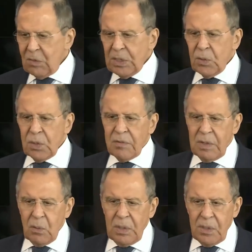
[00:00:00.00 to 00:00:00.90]
вот эту
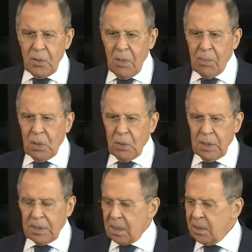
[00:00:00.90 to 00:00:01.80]
свою линию
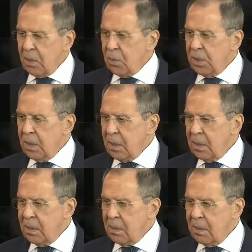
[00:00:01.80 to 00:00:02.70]
обороны, когда уже
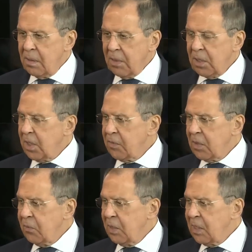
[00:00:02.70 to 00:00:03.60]
ни
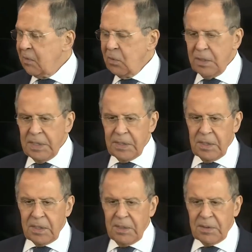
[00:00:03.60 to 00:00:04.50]
Варшавского договора нет,
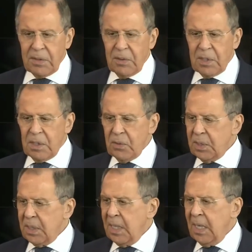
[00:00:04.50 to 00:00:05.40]
ни Советского
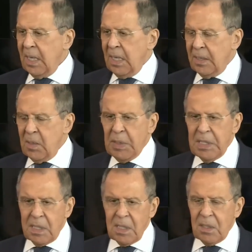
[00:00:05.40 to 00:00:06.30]
Союза,
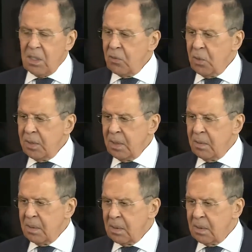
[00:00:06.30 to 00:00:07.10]
непонятно от кого они